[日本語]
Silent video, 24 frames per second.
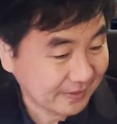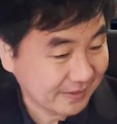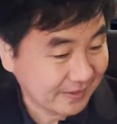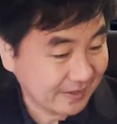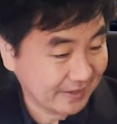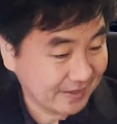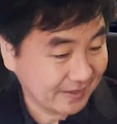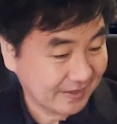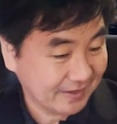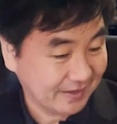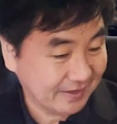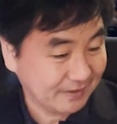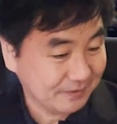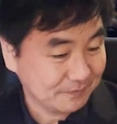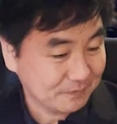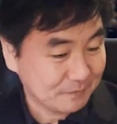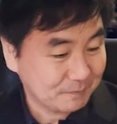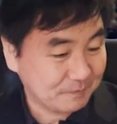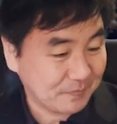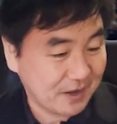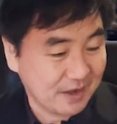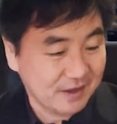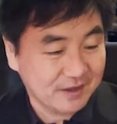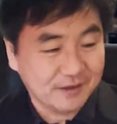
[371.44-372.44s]
えー、
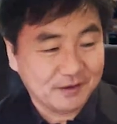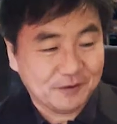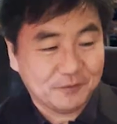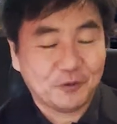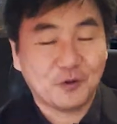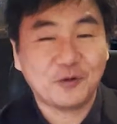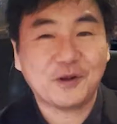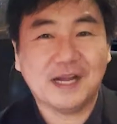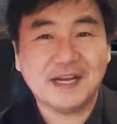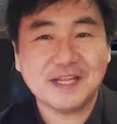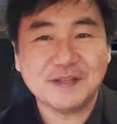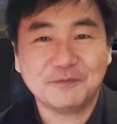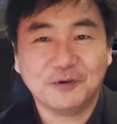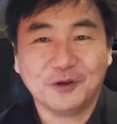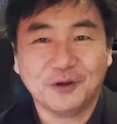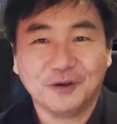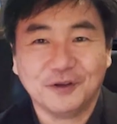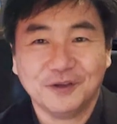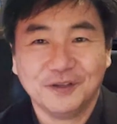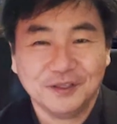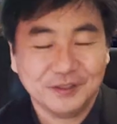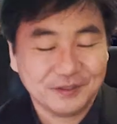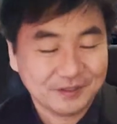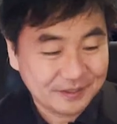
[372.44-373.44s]
まあ、他にも
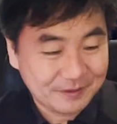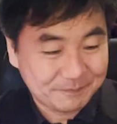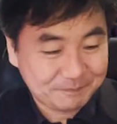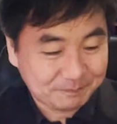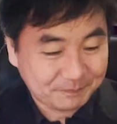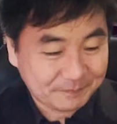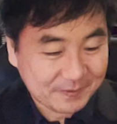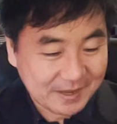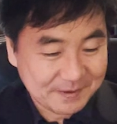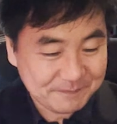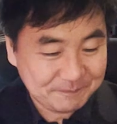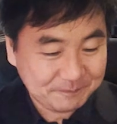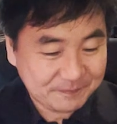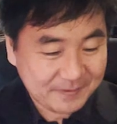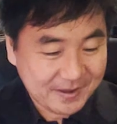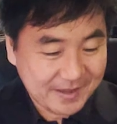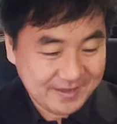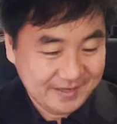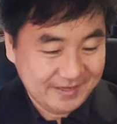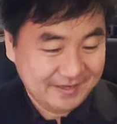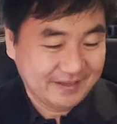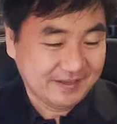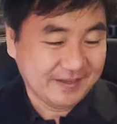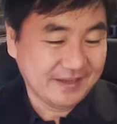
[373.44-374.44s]
いっぱいいっぱい、